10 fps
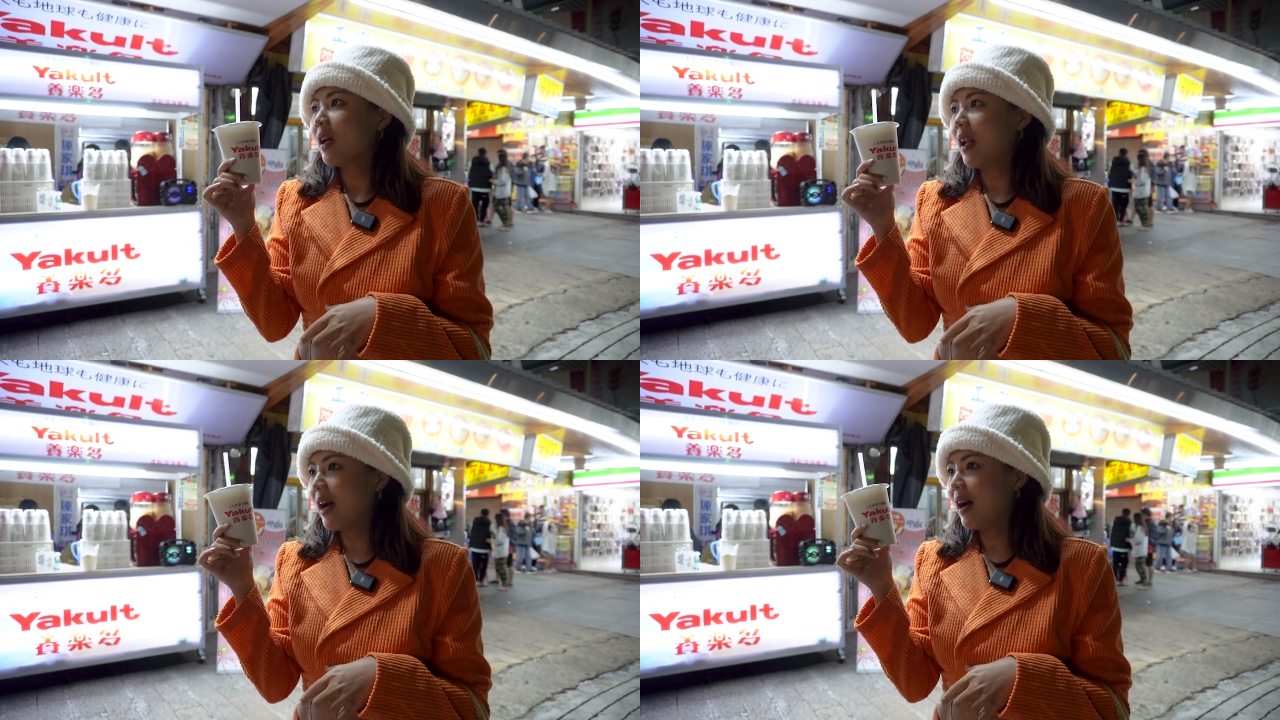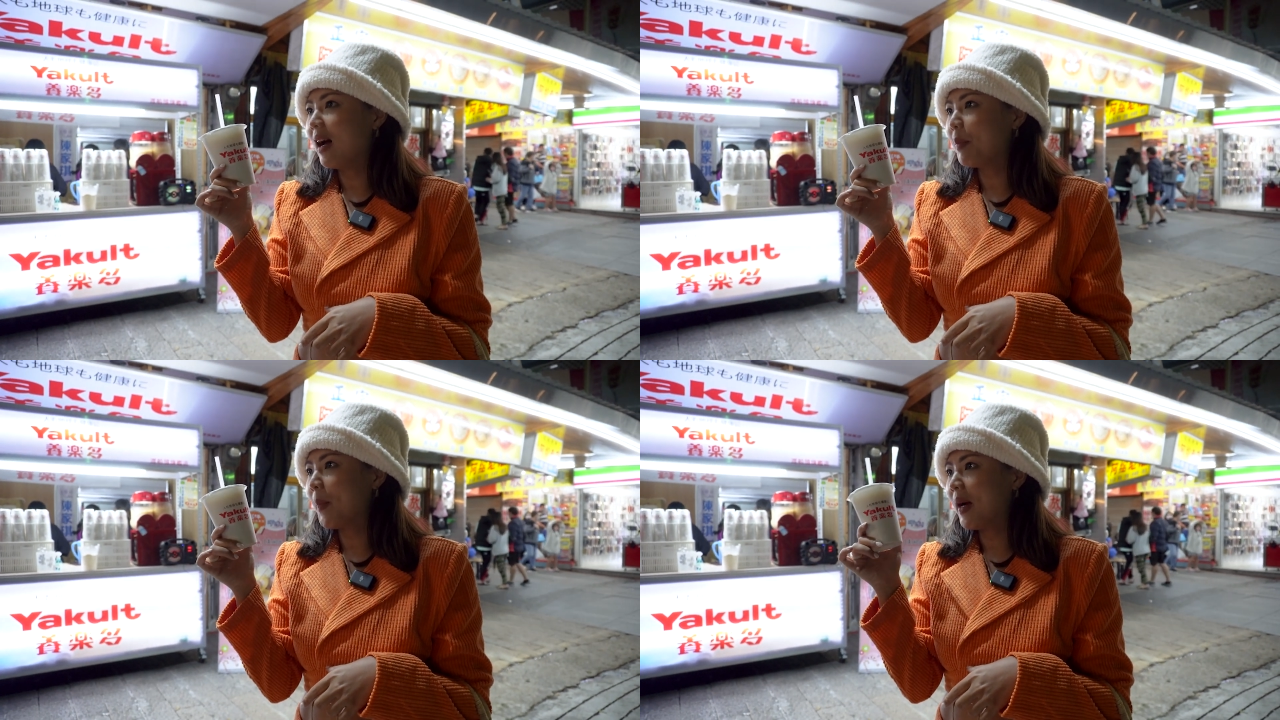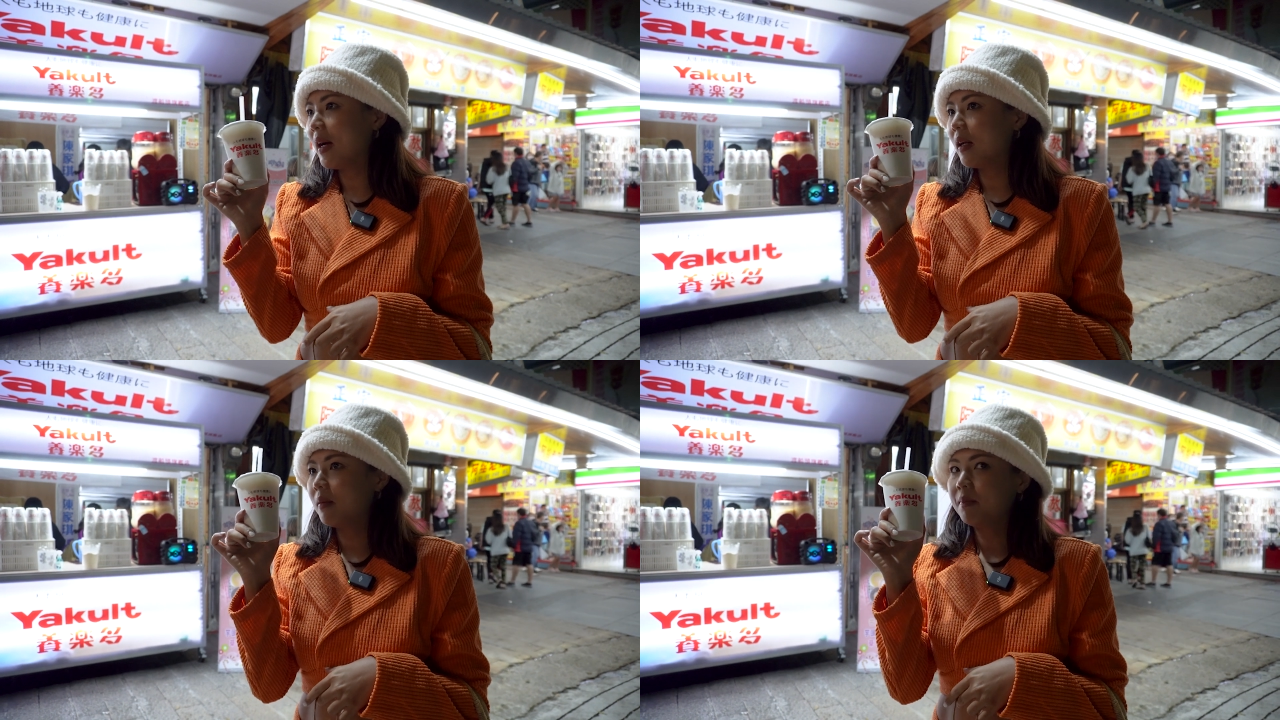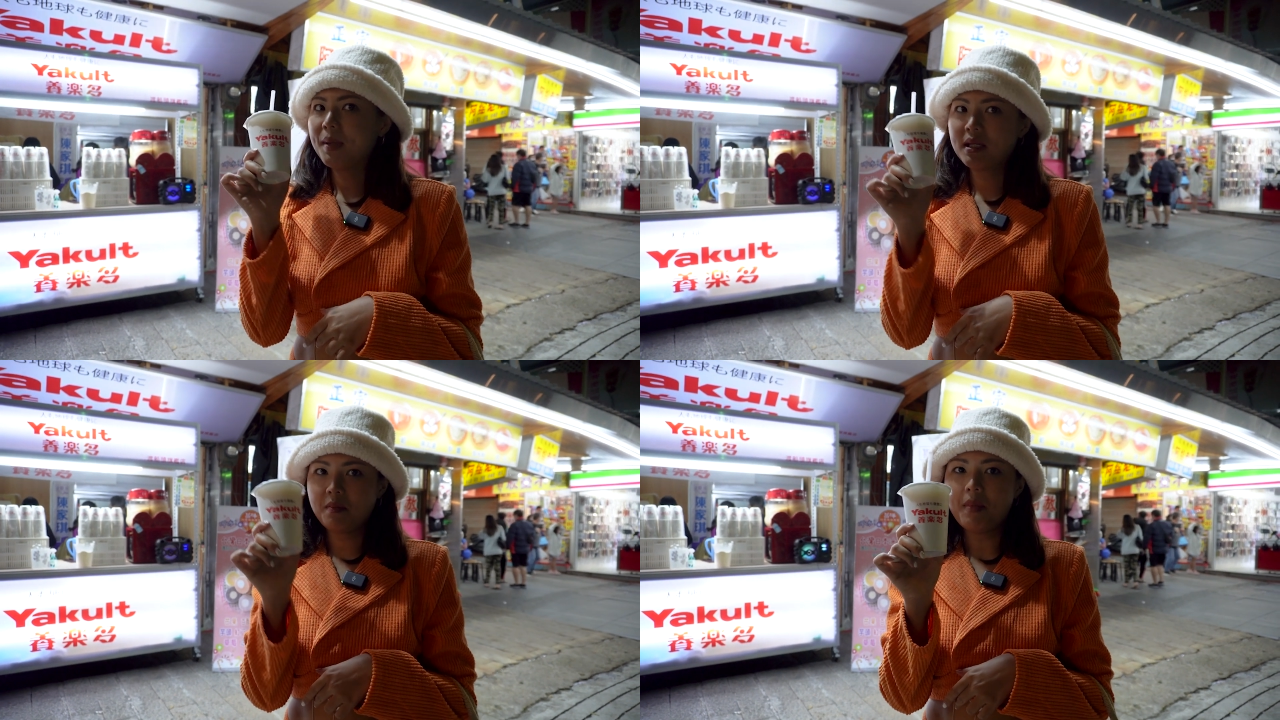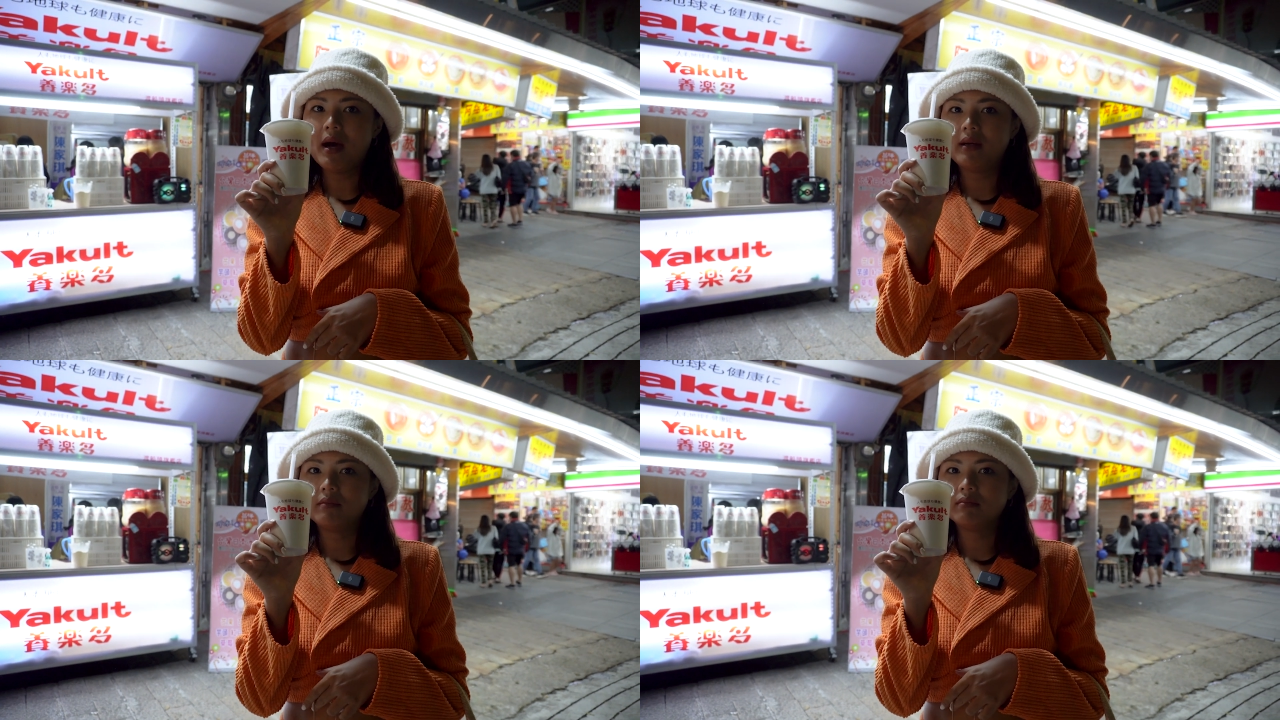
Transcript: ราคาประมาณแปดสิบบาท